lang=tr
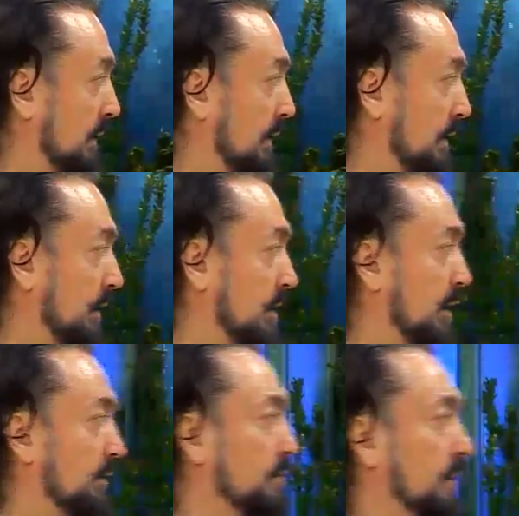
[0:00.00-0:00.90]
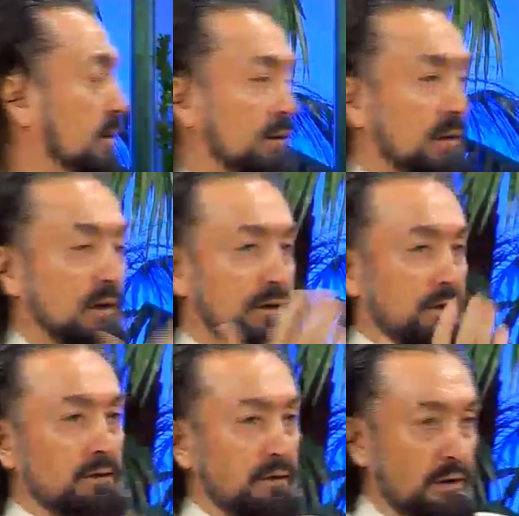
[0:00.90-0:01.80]
Allah kavimler olarak
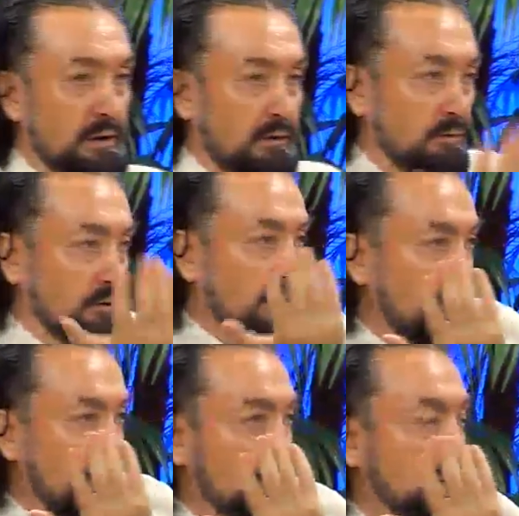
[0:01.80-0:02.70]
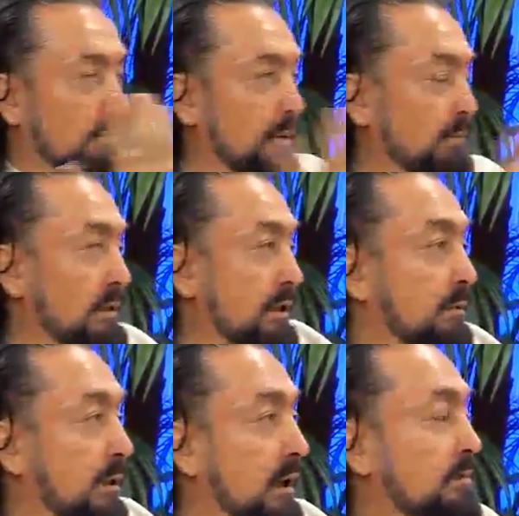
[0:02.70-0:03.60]
ayrı yaratmıştır. Ama biz
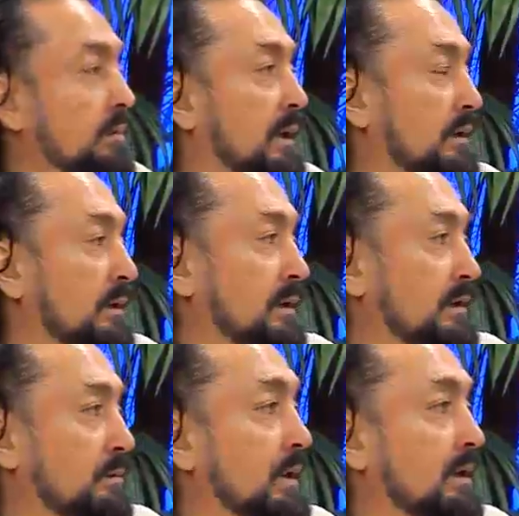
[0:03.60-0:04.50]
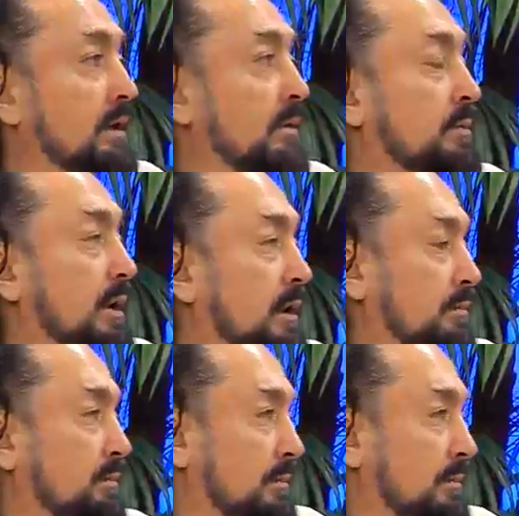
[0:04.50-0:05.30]
İbrahim milletindeniz. Milleti İbrahim.